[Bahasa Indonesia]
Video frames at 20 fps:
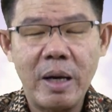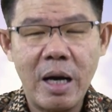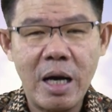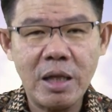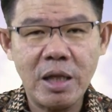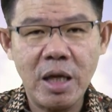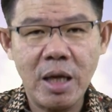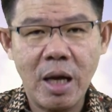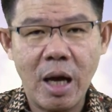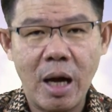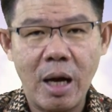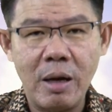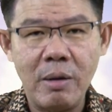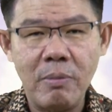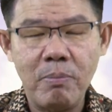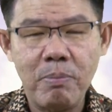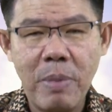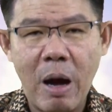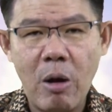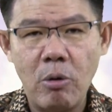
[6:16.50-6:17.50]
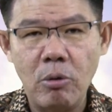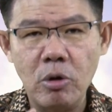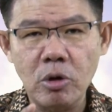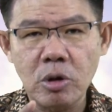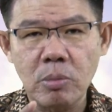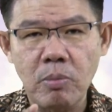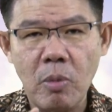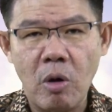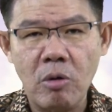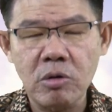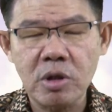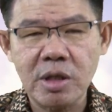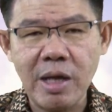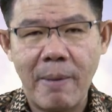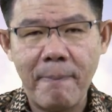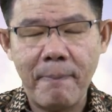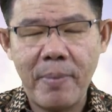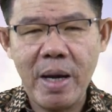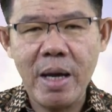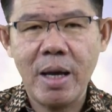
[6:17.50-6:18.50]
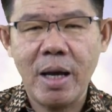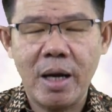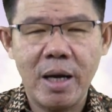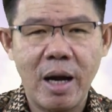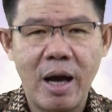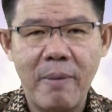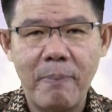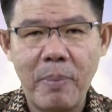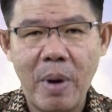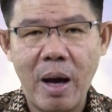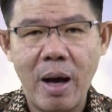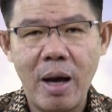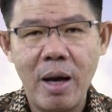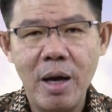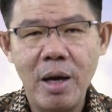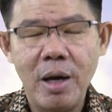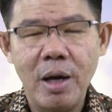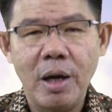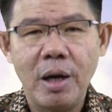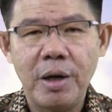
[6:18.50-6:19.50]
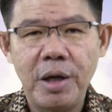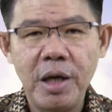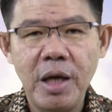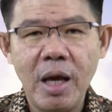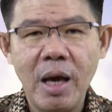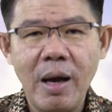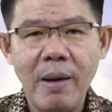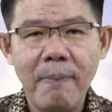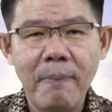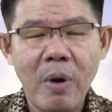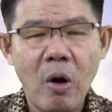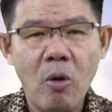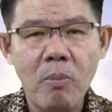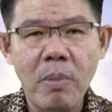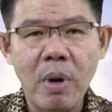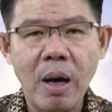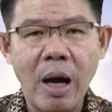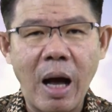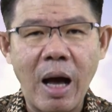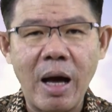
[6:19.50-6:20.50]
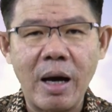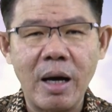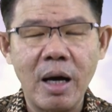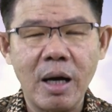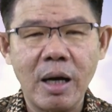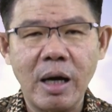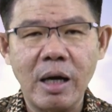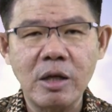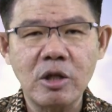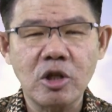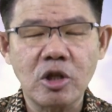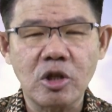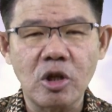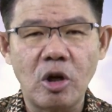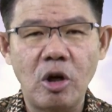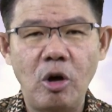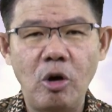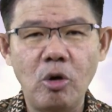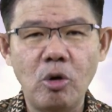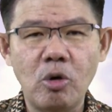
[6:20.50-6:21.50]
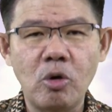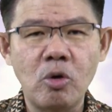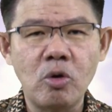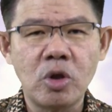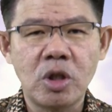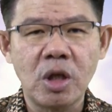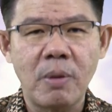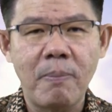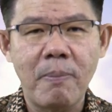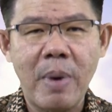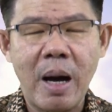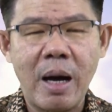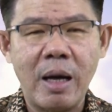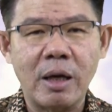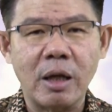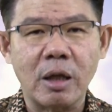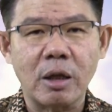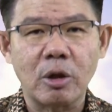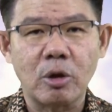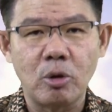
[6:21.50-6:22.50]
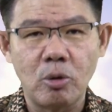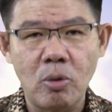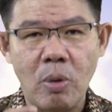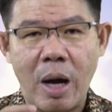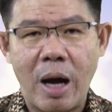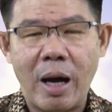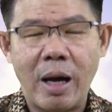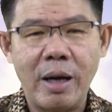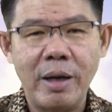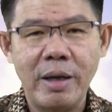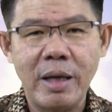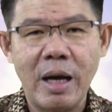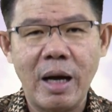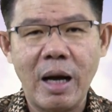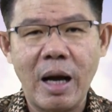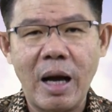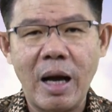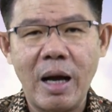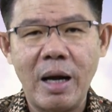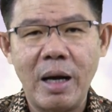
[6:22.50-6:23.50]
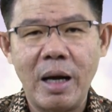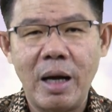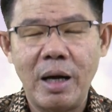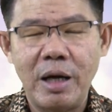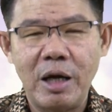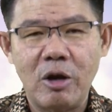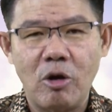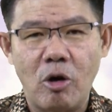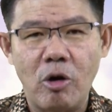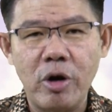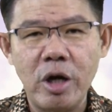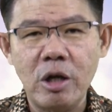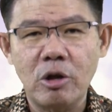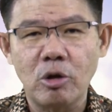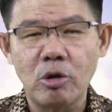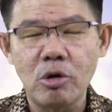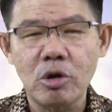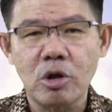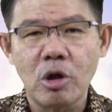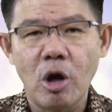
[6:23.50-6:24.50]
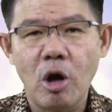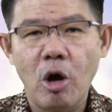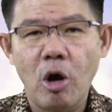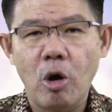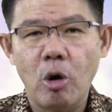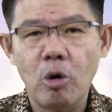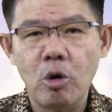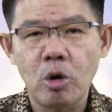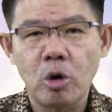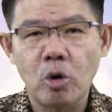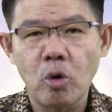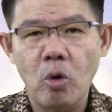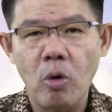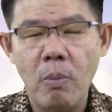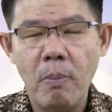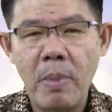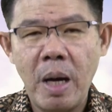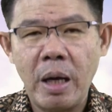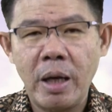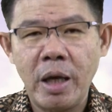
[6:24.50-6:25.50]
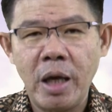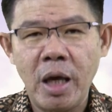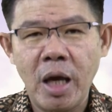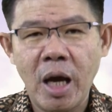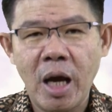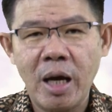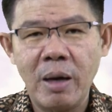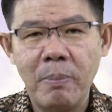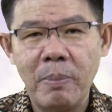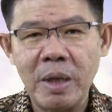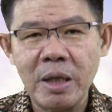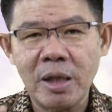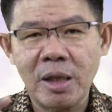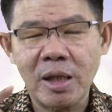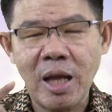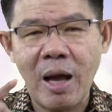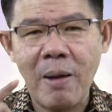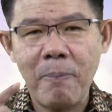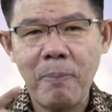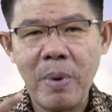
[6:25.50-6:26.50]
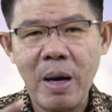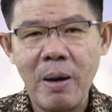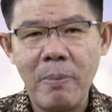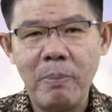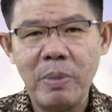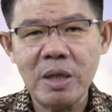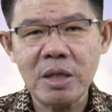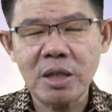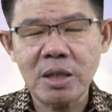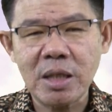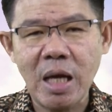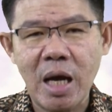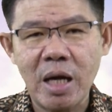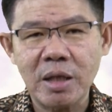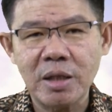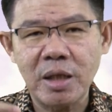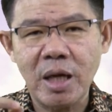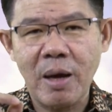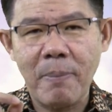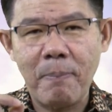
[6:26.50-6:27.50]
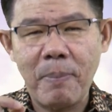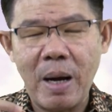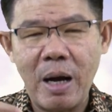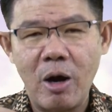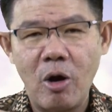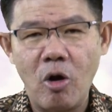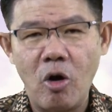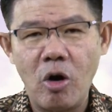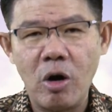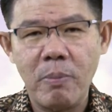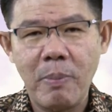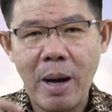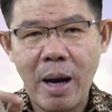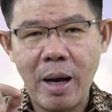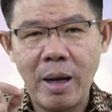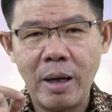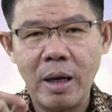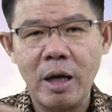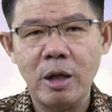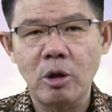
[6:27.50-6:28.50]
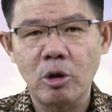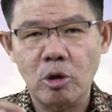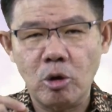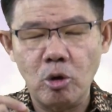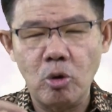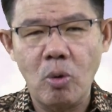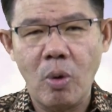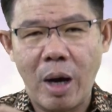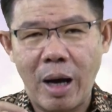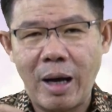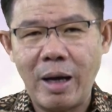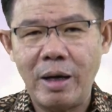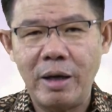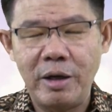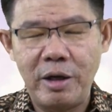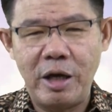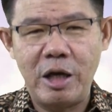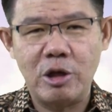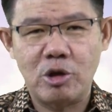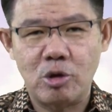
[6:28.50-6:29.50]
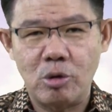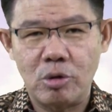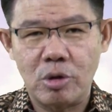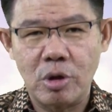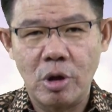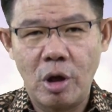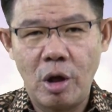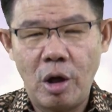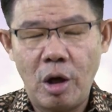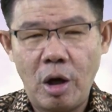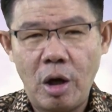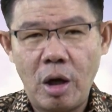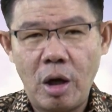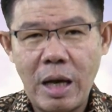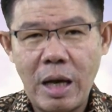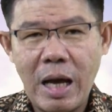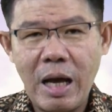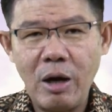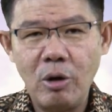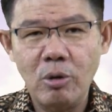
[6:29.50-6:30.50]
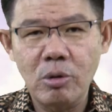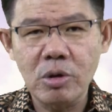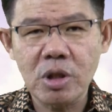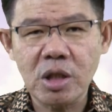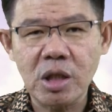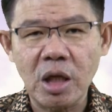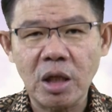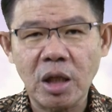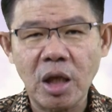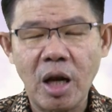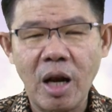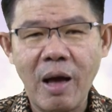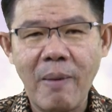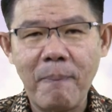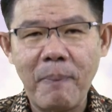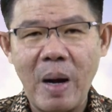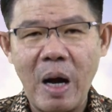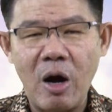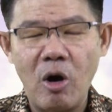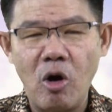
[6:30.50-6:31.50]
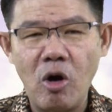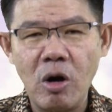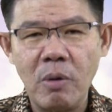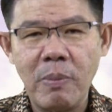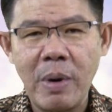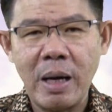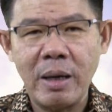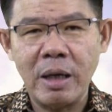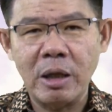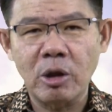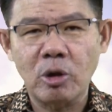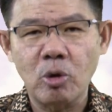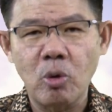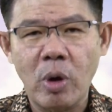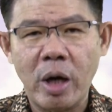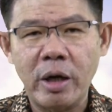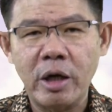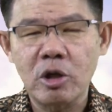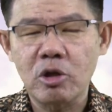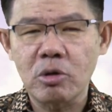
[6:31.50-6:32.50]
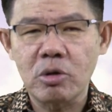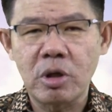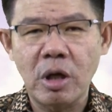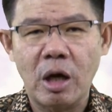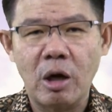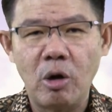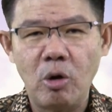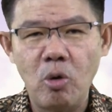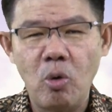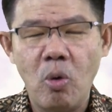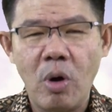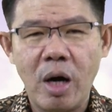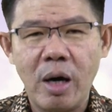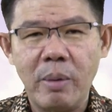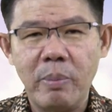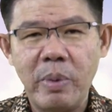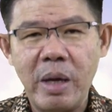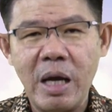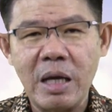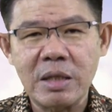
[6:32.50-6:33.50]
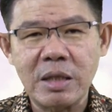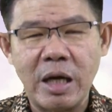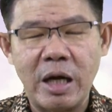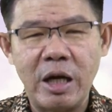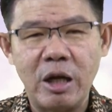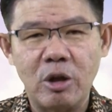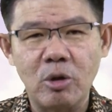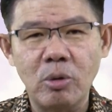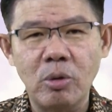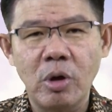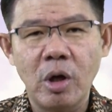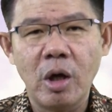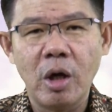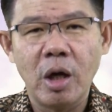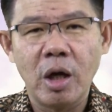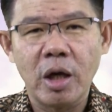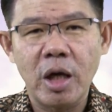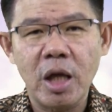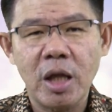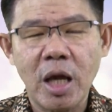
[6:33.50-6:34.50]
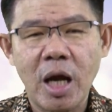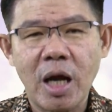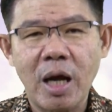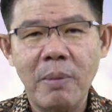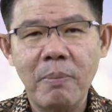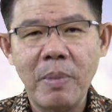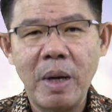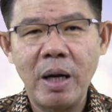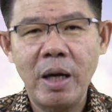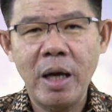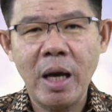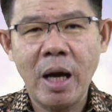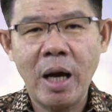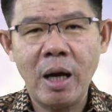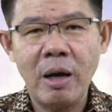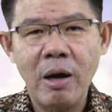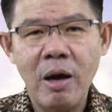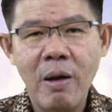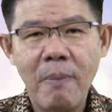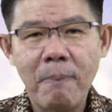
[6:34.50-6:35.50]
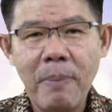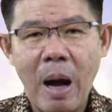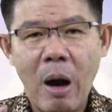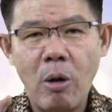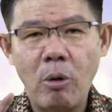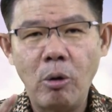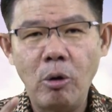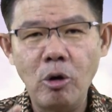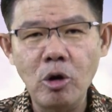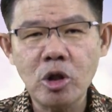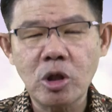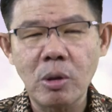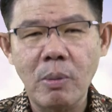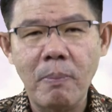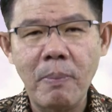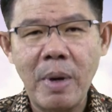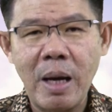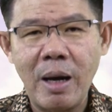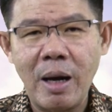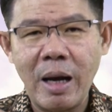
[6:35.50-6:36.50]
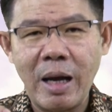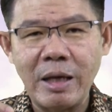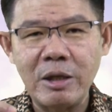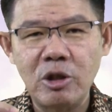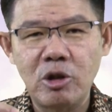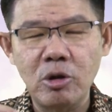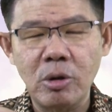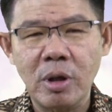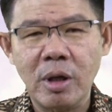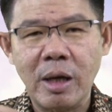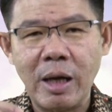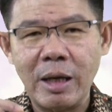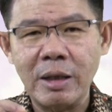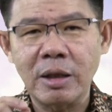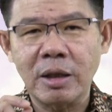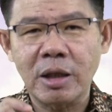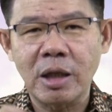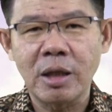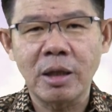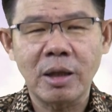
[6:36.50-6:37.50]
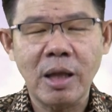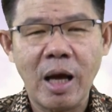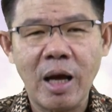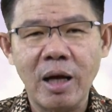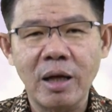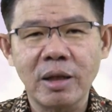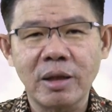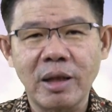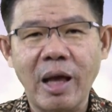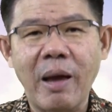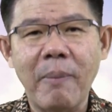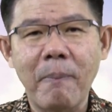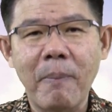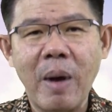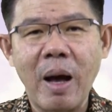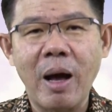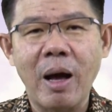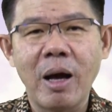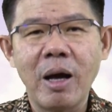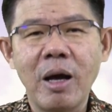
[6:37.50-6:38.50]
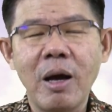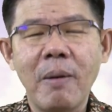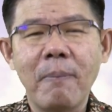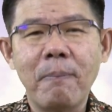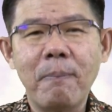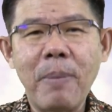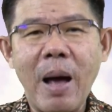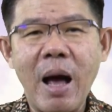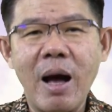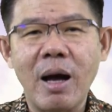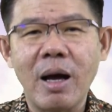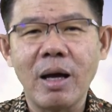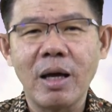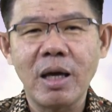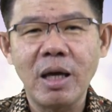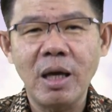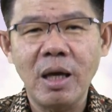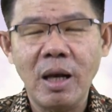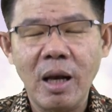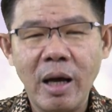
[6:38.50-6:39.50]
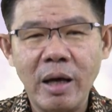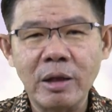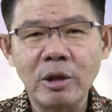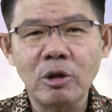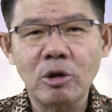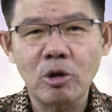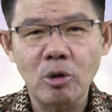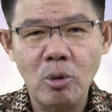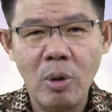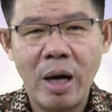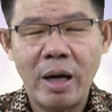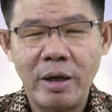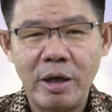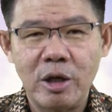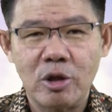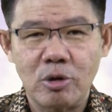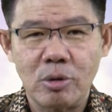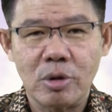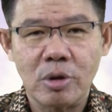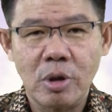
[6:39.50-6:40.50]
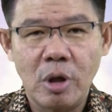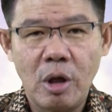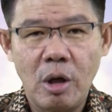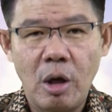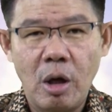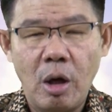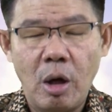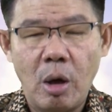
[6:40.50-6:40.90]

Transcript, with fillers: Perhatikan, Paulus mau sampaikan apa? Dia mau mengarahkan seluruh jemaat Tuhan yang ada di Korintus untuk mengingat betapa besarnya pengorbanan Tuhan Yesus. Lalu setelah pengorbanan Tuhan Yesus yang luar biasa itu, kita akan melihat Paulus melanjutkan tentang tema panggilan Tuhan Yesus.